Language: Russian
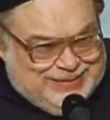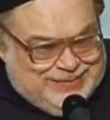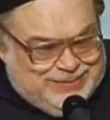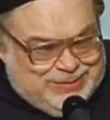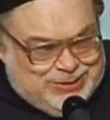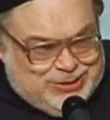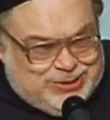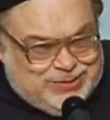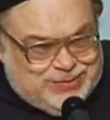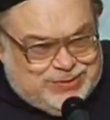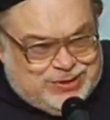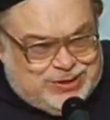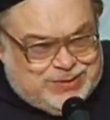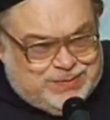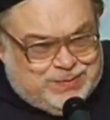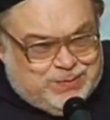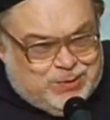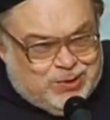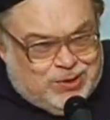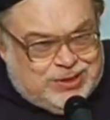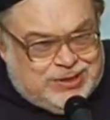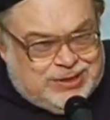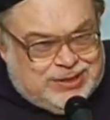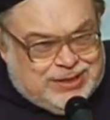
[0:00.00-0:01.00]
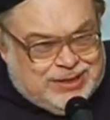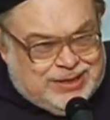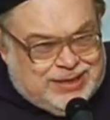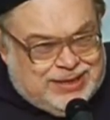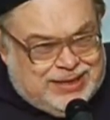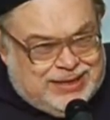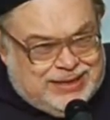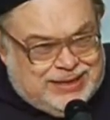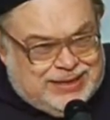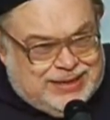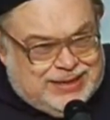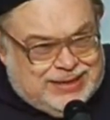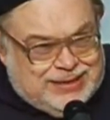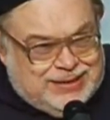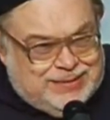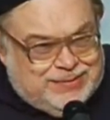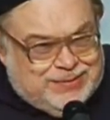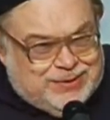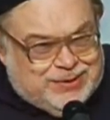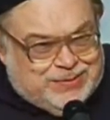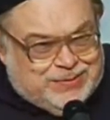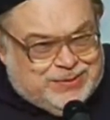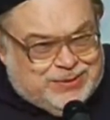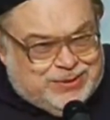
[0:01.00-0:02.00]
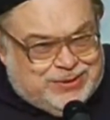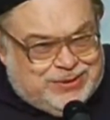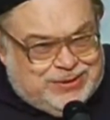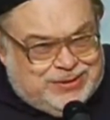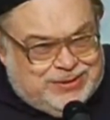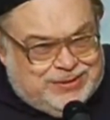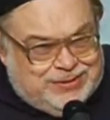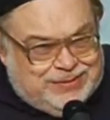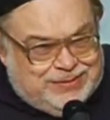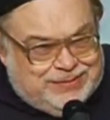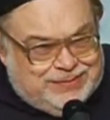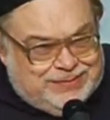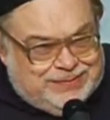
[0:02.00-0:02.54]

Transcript: Почему же Бог Кагена, а не мой Бог?